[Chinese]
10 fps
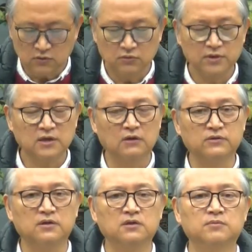都会考
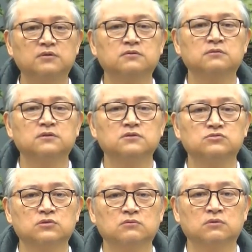验你们跟
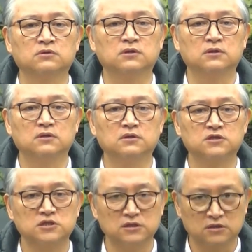随我的一个
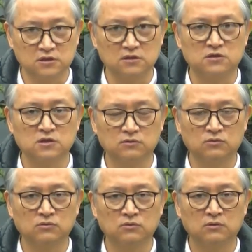信心的程
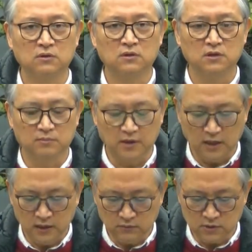度，你们
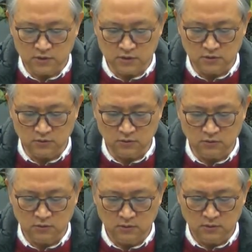爱我的程
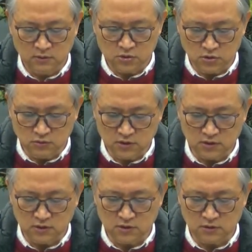度，忠
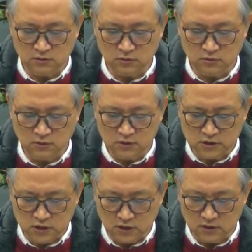诚的程度，
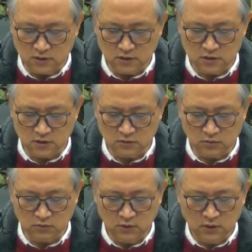诚恳的程
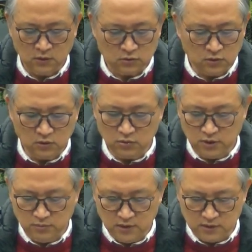度，都
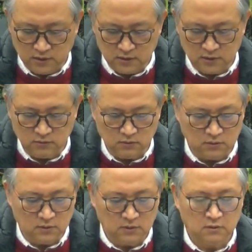会面临
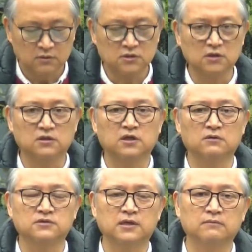这个
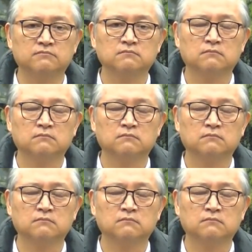挑战。